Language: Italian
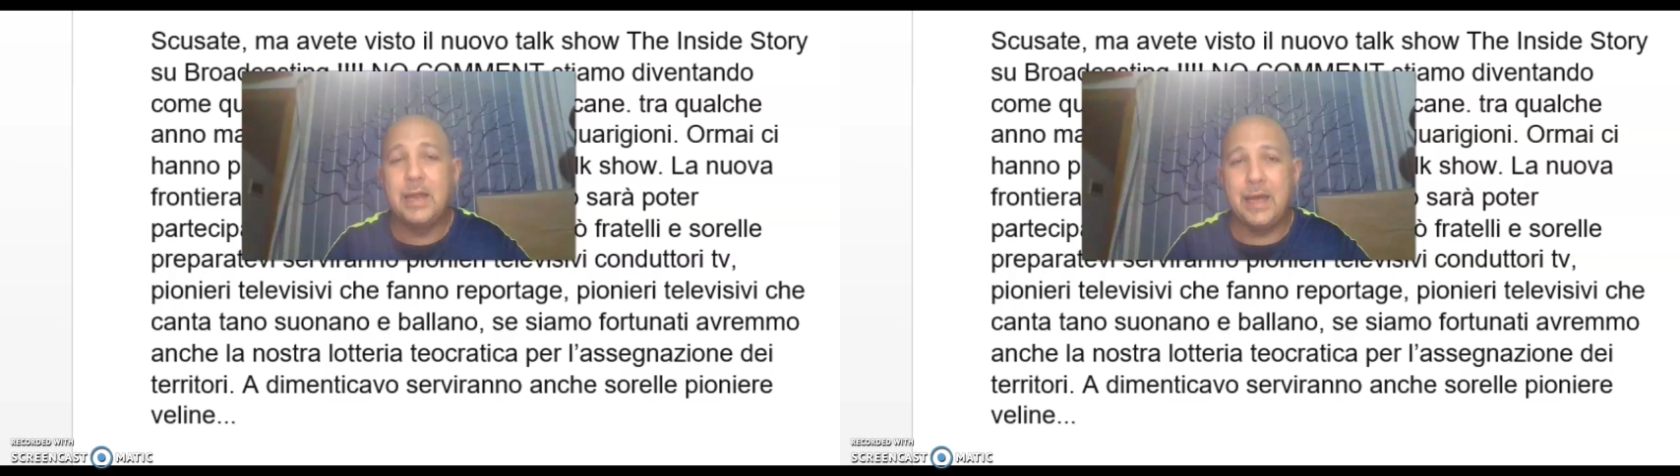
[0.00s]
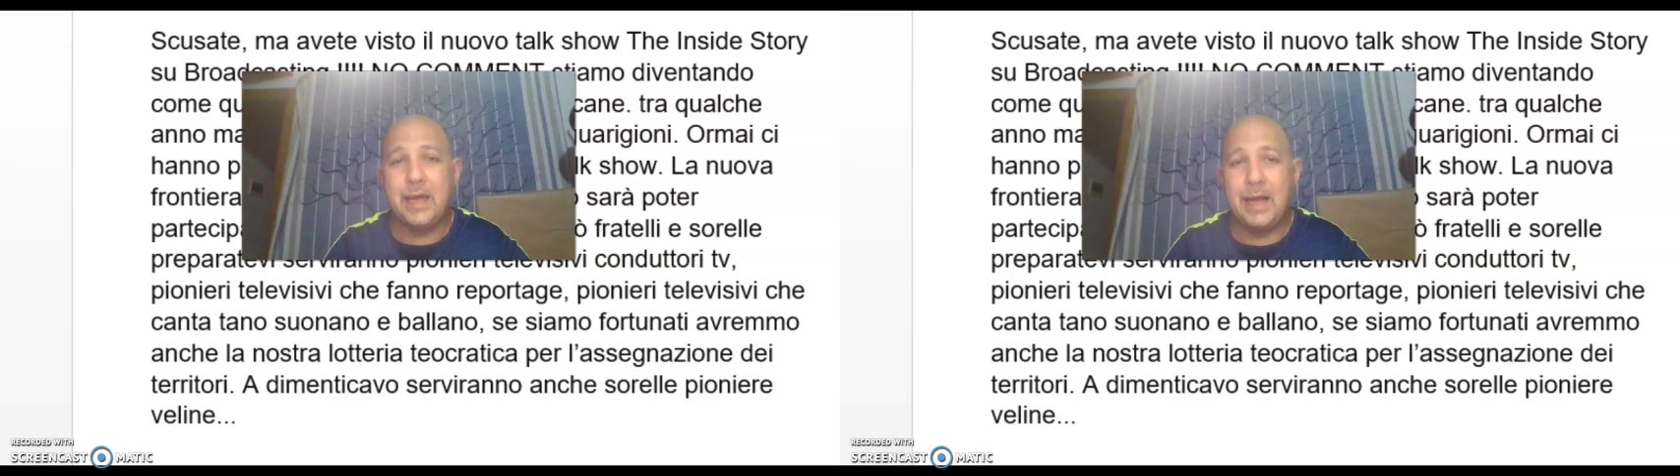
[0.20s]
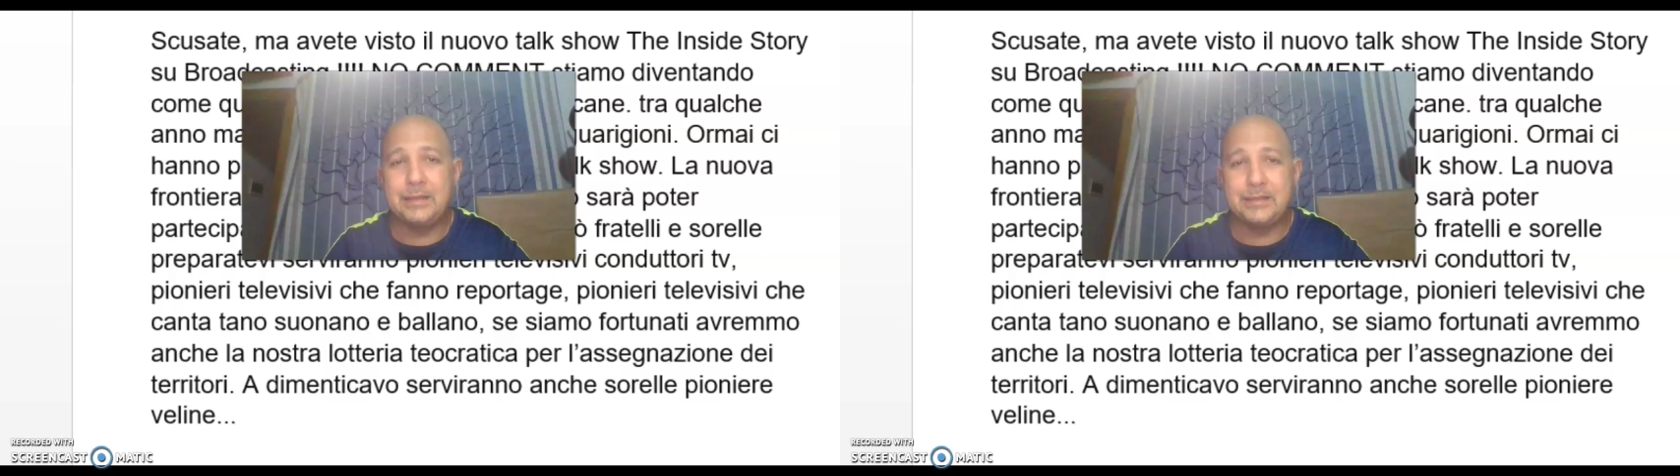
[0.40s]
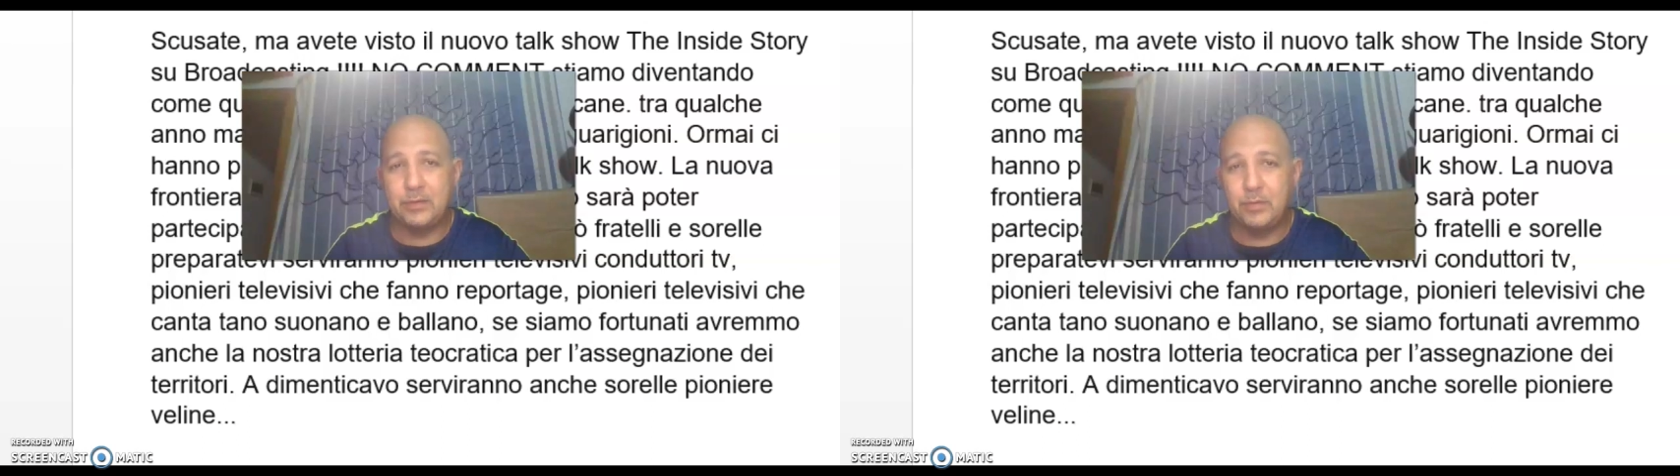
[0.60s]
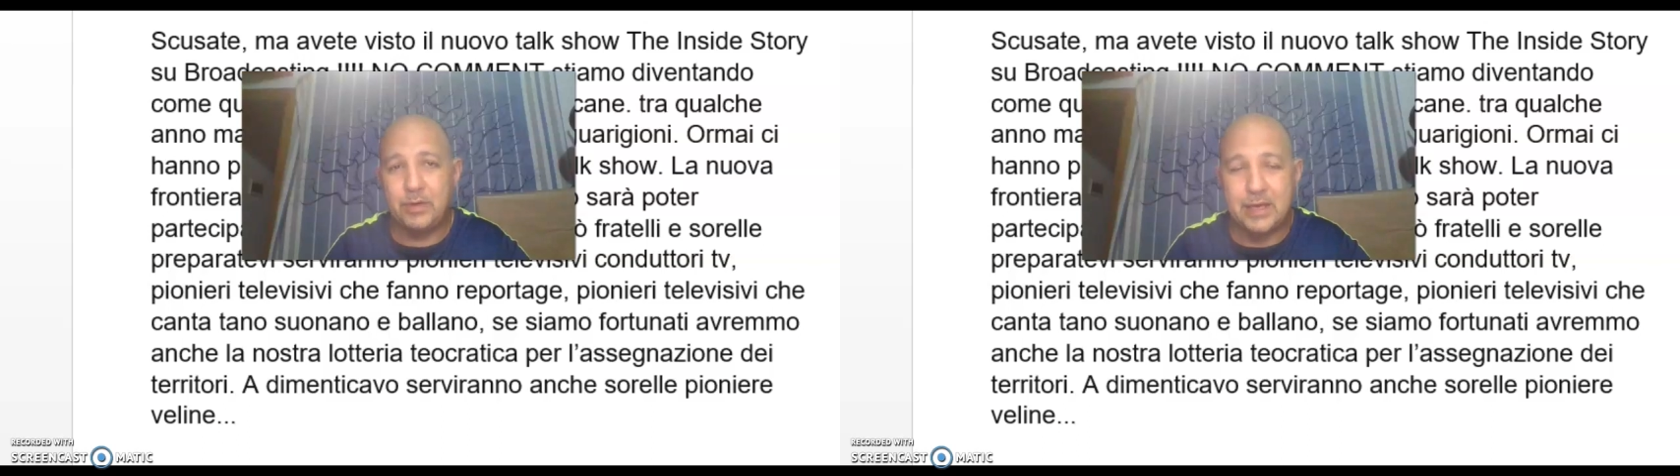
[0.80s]
le
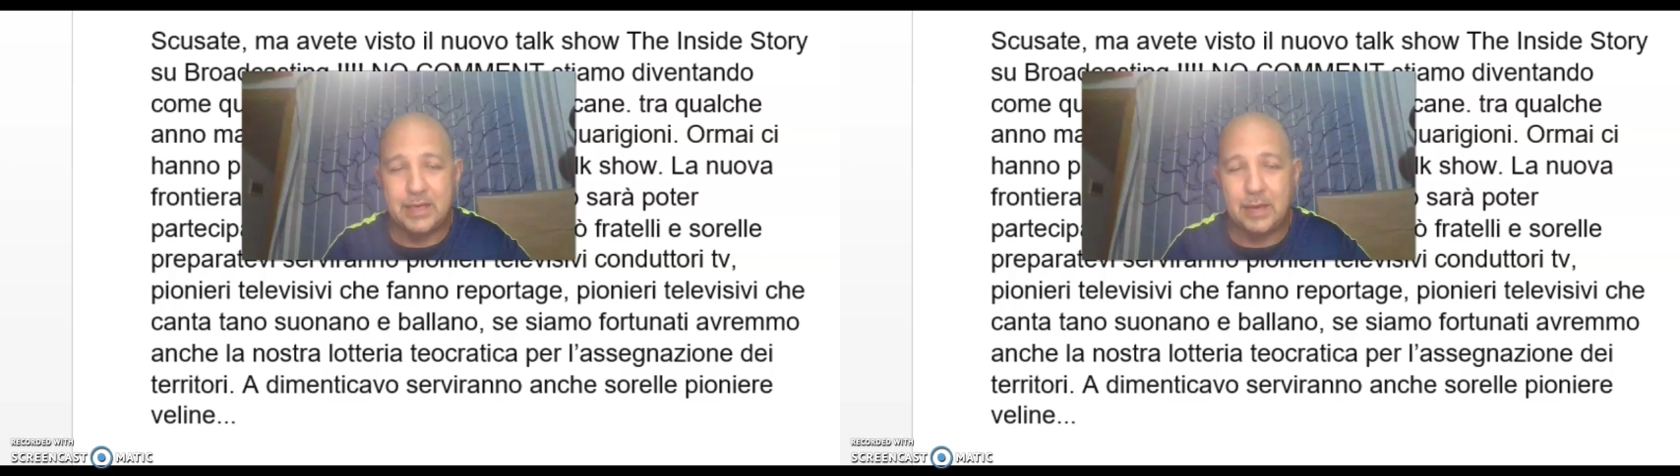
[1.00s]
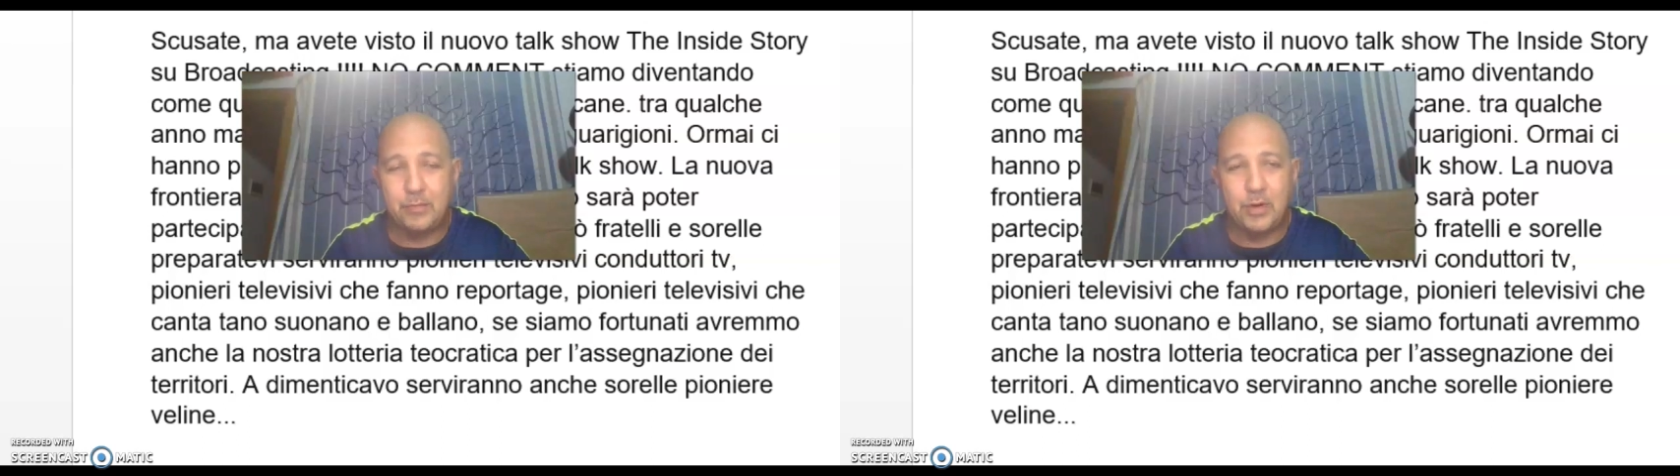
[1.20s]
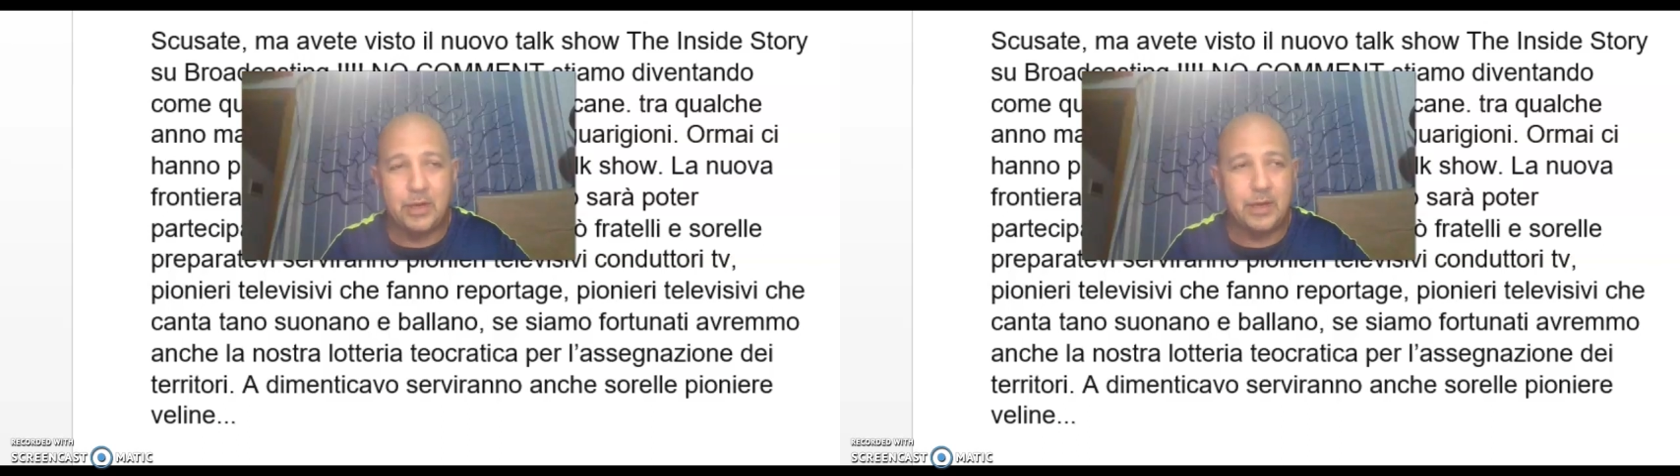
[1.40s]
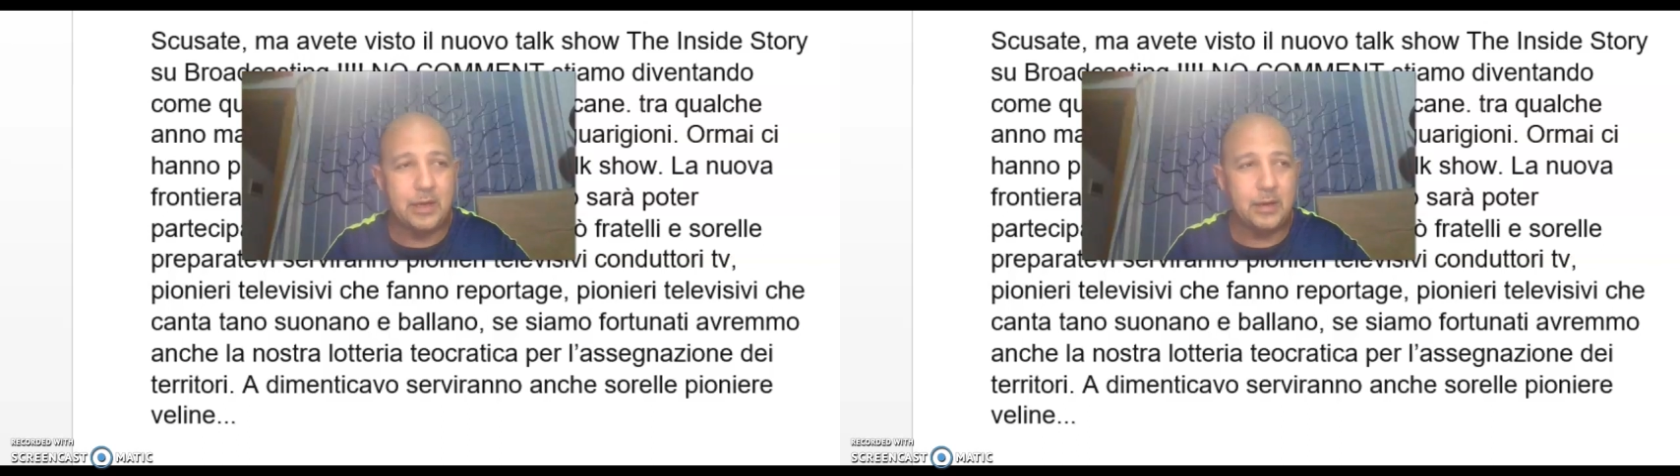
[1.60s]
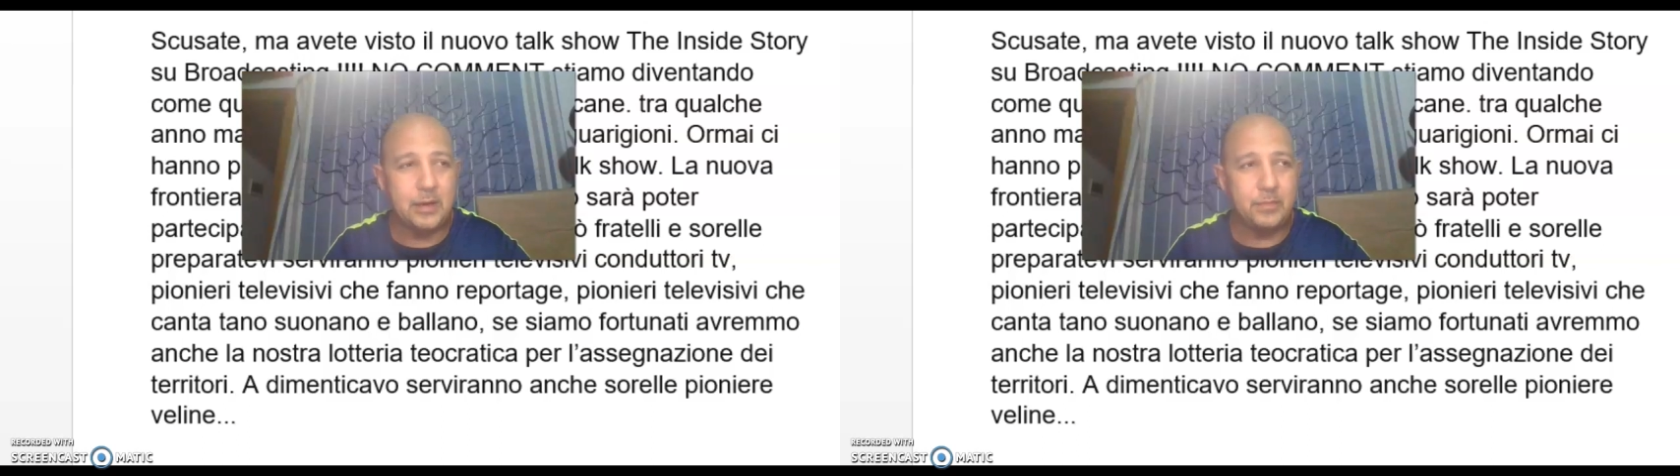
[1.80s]
altre, quelle che chiamo
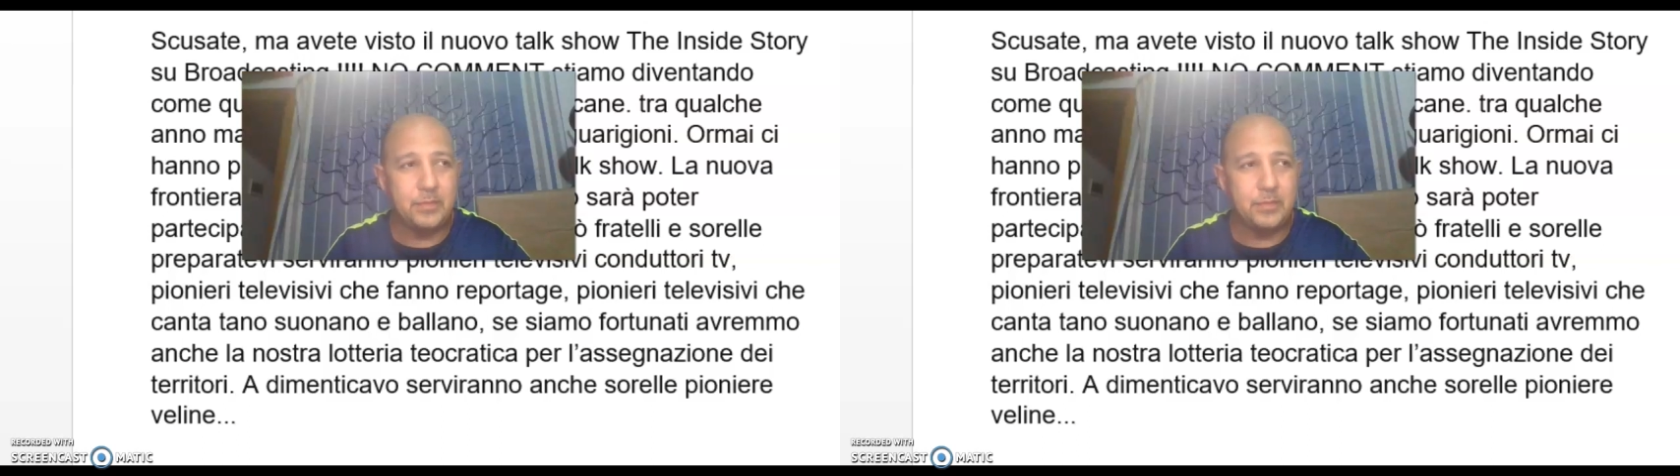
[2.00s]
le